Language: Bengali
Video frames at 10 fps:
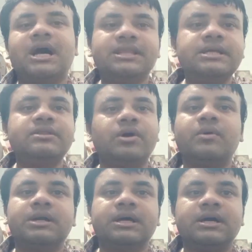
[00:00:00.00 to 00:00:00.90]
স্বাধীন
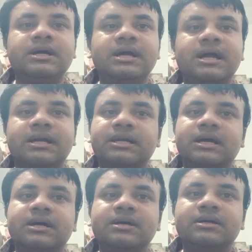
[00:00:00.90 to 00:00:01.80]
হওয়াটা একটা
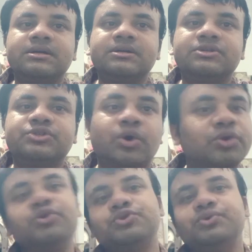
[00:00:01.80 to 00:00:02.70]

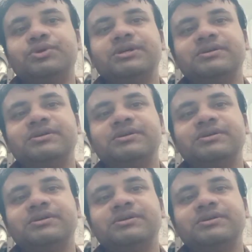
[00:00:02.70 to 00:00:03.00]
স্বর্গসুখ